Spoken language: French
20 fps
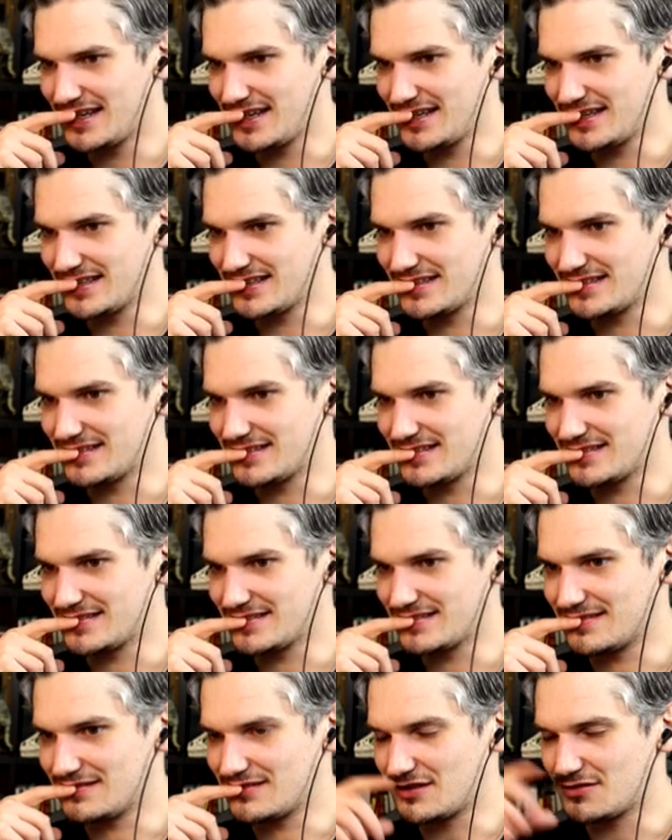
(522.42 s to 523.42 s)
Et
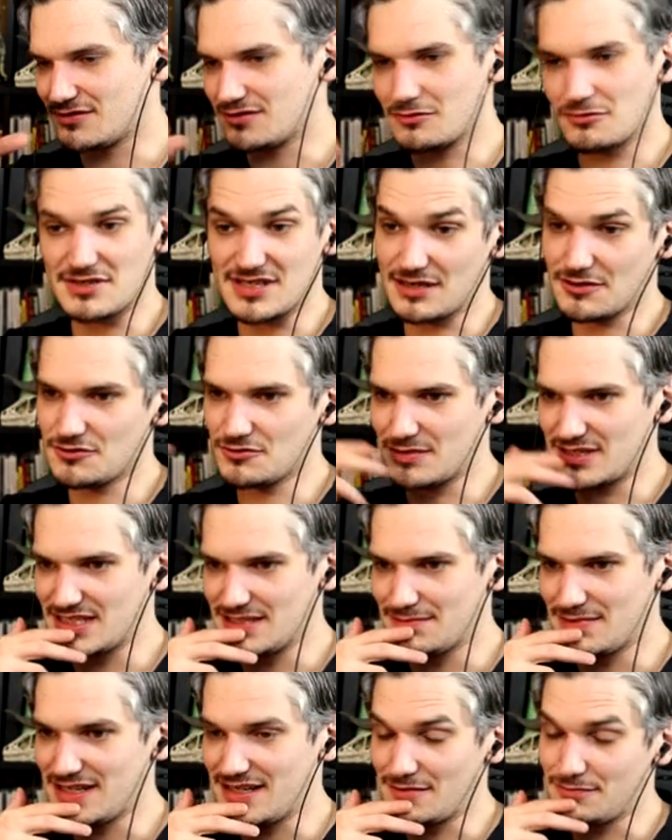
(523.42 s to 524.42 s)
on entend donc qu'il n'y a que moi
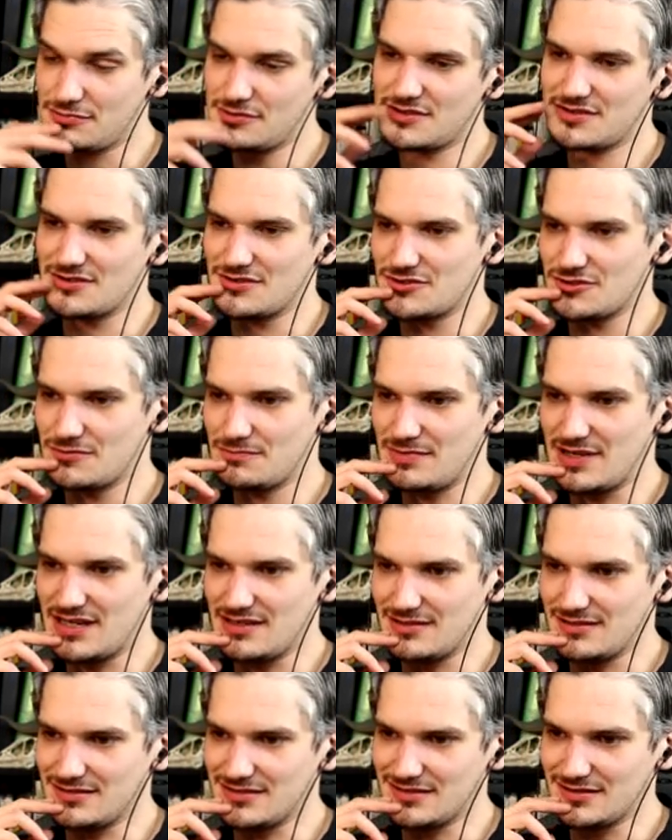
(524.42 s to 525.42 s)
qui parle, en plus je
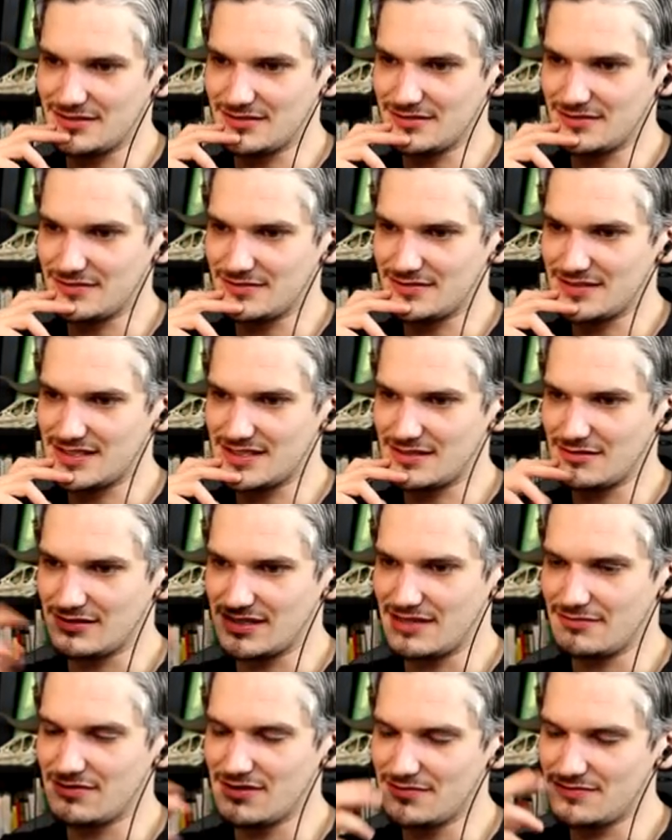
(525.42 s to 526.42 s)
parle, donc
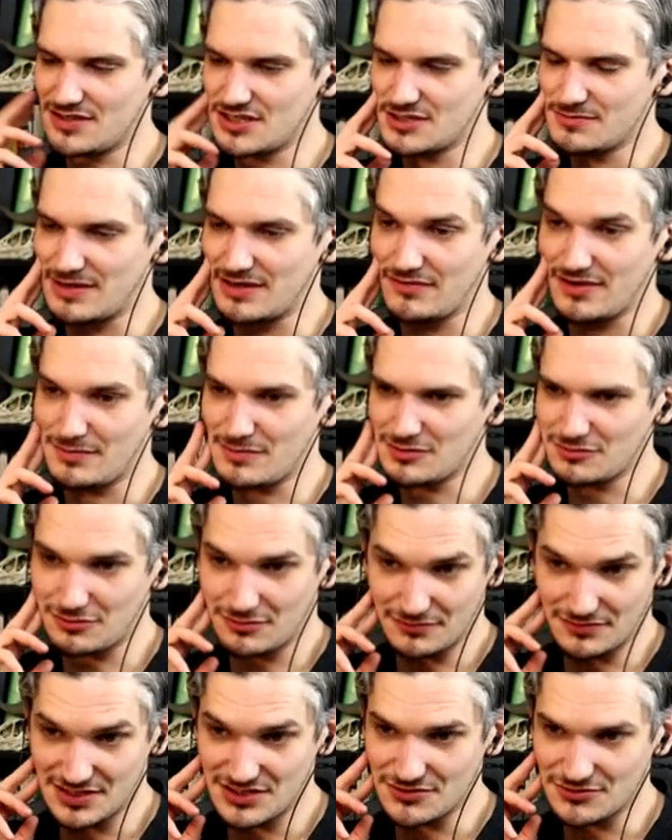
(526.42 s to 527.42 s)
la voix là, je parle vraiment
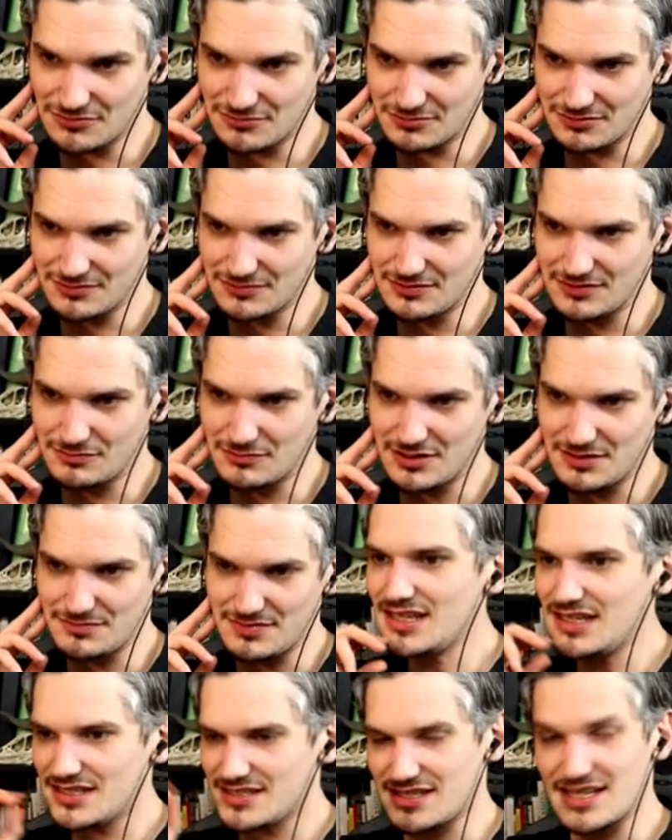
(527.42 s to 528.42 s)
trop vite, je trouve, moi.
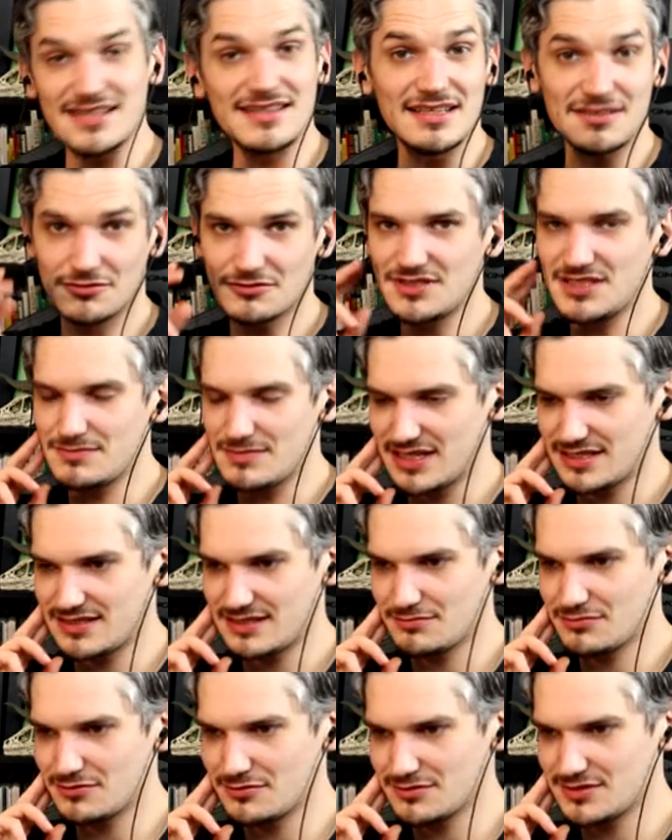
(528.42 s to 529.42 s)
Ça va être un truc qui m'a
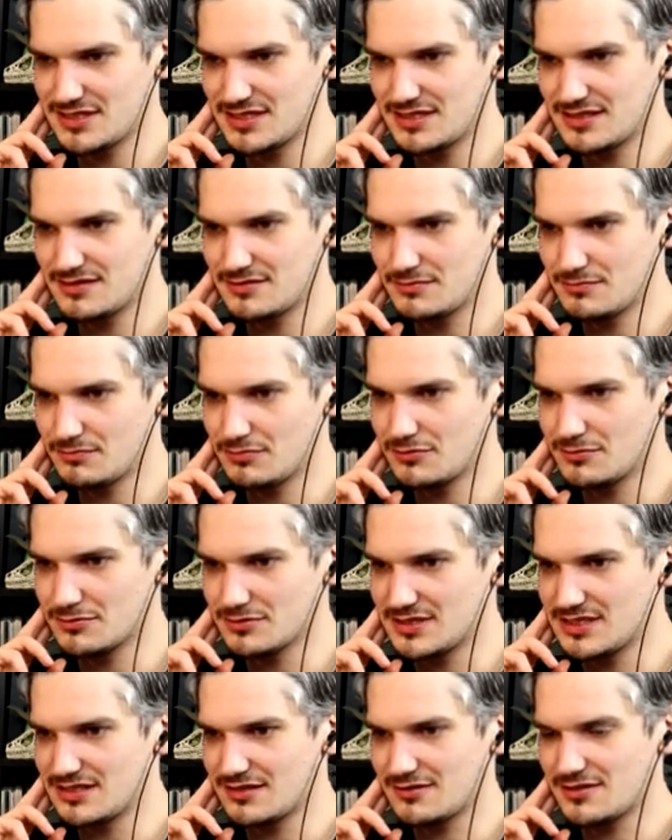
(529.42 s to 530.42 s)
été beaucoup dit
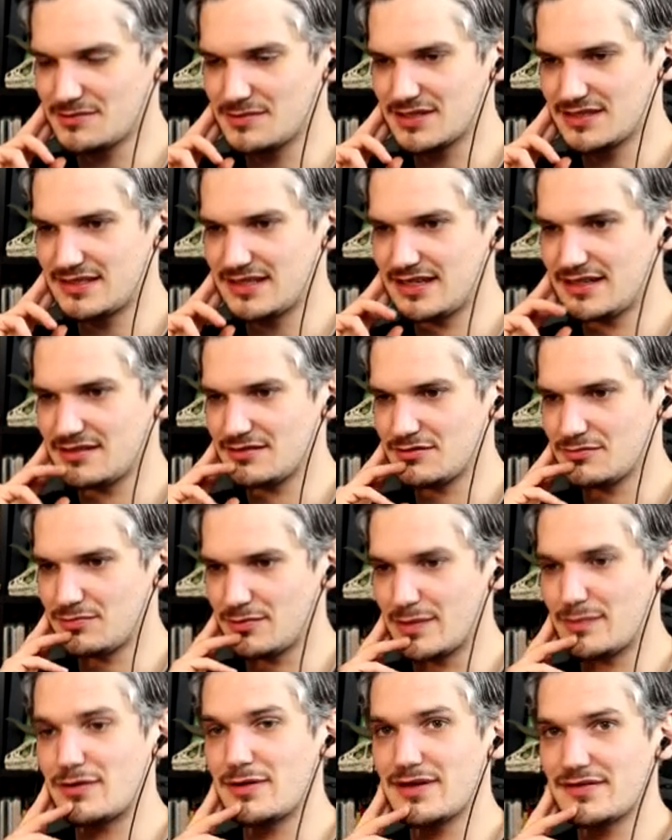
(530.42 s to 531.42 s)
beaucoup dit en commentaire euh,
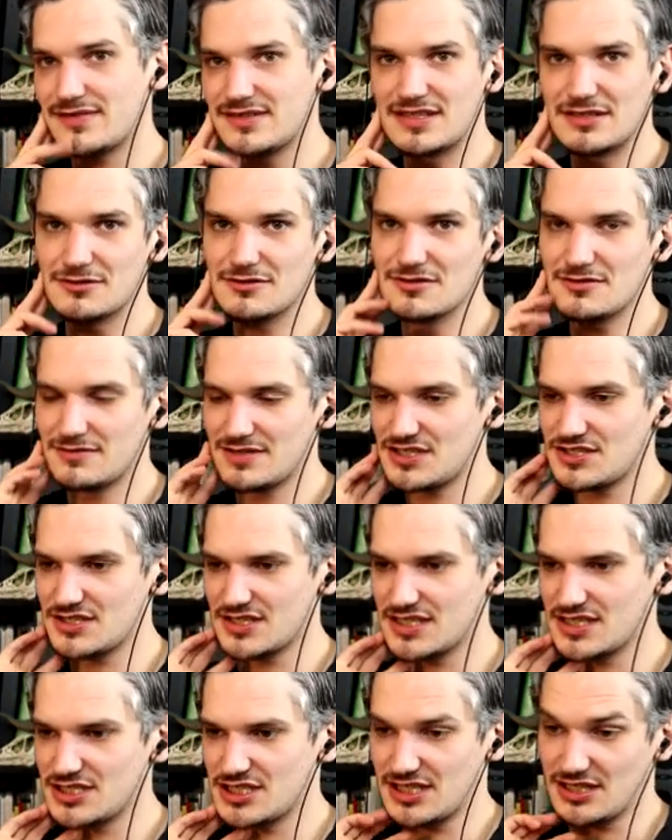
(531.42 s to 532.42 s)
pour mes premières vidéos, oui,
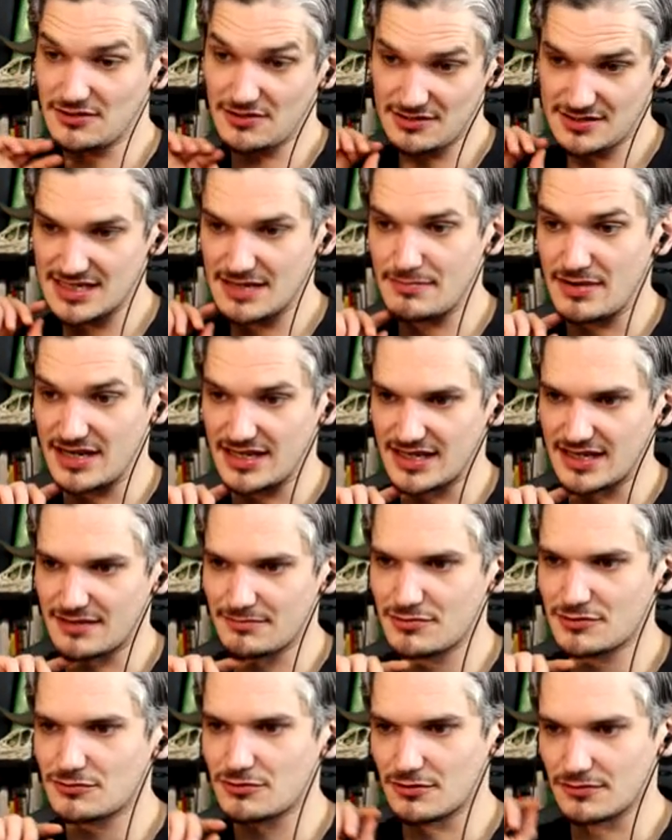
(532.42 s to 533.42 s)
j'ai tendance à parler
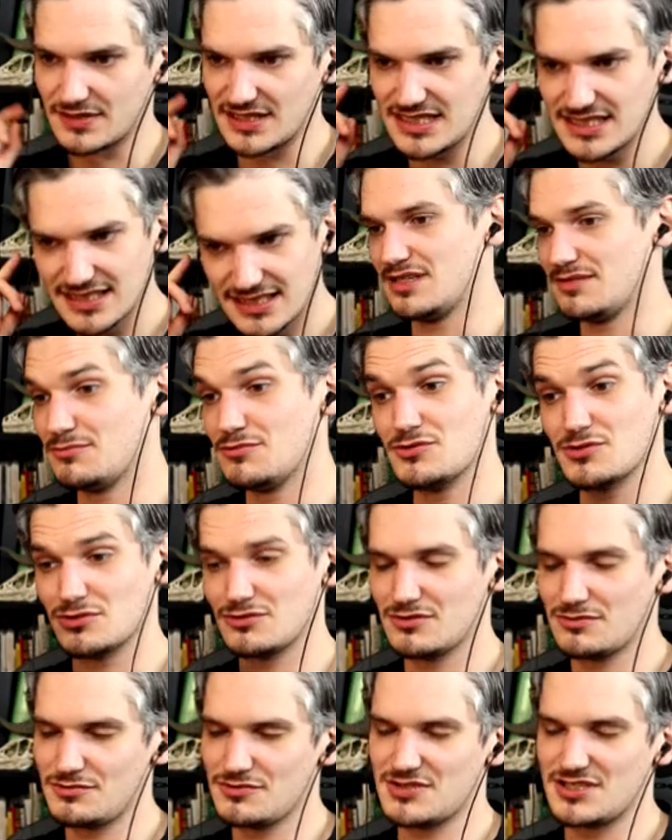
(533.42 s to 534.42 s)
un peu trop vite. début,
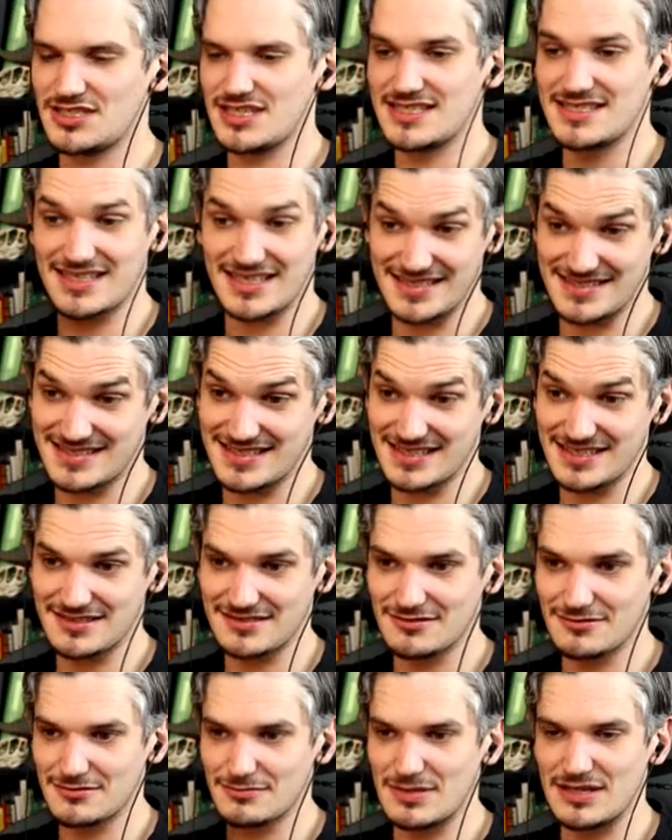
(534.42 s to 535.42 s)
surtout, en plus, j'étais
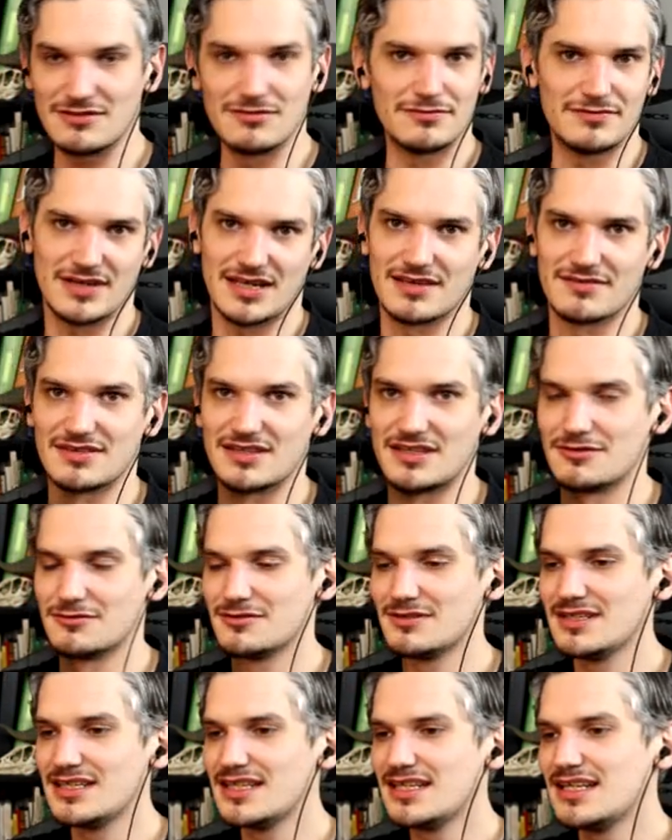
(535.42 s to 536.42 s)
stressé de, bah, de faire la
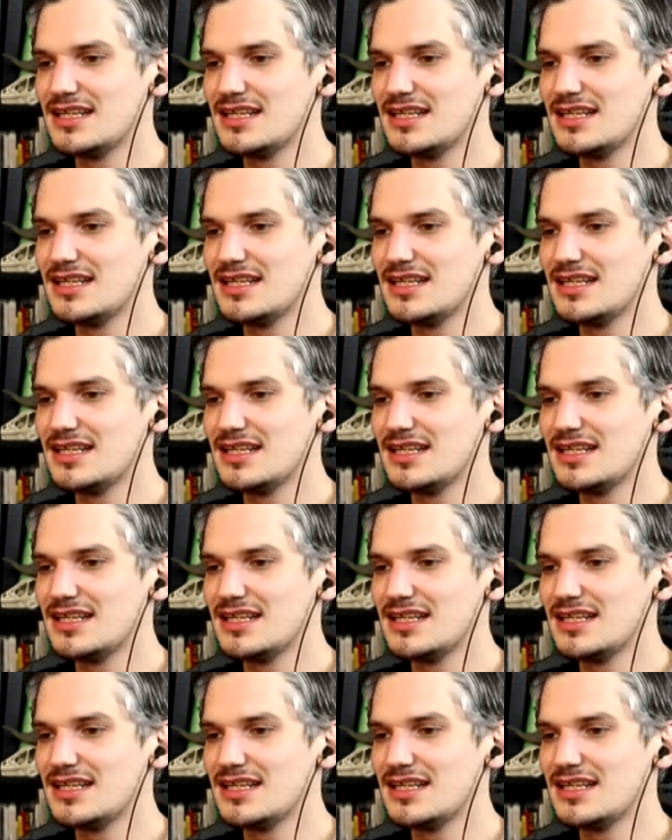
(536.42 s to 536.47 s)
vidéo.